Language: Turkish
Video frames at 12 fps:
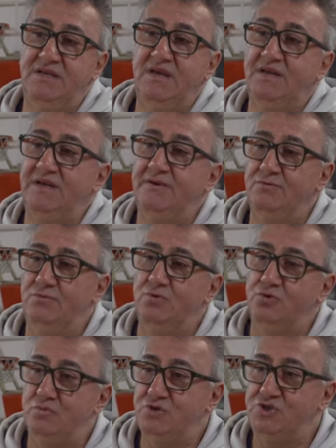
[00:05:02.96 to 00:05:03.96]
yeri
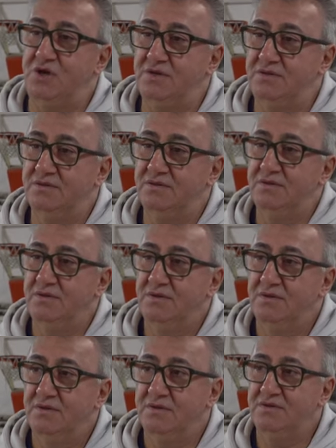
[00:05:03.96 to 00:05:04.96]
unutmayacak.
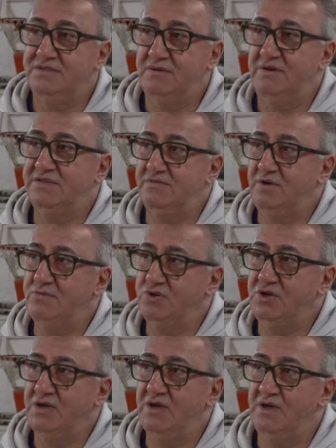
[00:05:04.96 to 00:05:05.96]
Zaman zaman
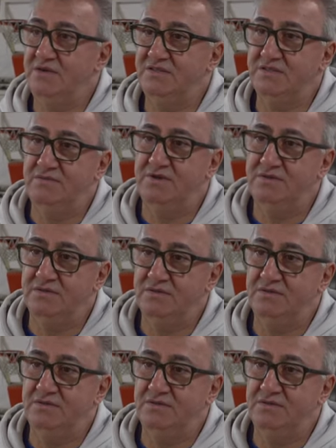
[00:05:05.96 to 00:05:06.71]
buraya geldiği zaman e,